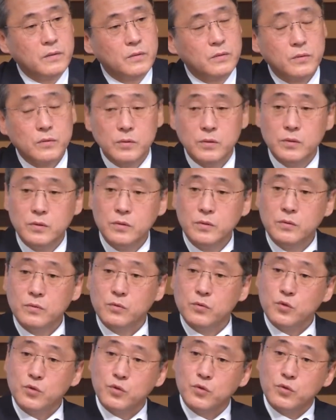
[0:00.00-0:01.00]
그
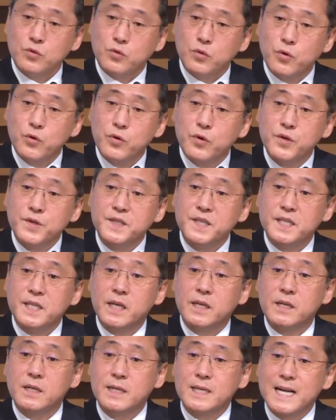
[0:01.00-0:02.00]

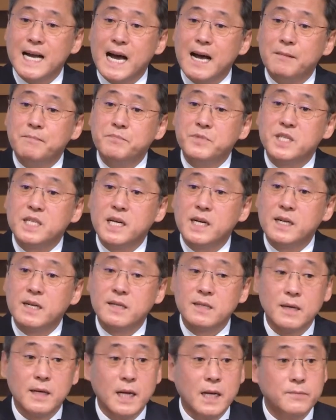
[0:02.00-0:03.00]
소현세자를 감시하는
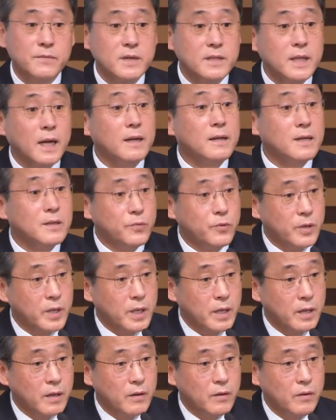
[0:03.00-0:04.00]
사람을 딸려 보내요.